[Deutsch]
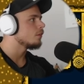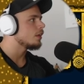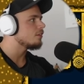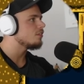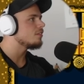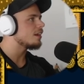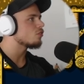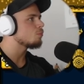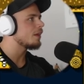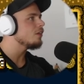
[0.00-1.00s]
Jetzt ist die Sache,
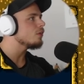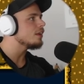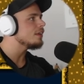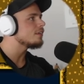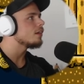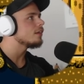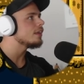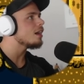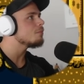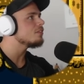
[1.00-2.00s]
springen oder nicht?
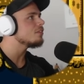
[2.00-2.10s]
Ja, ein bisschen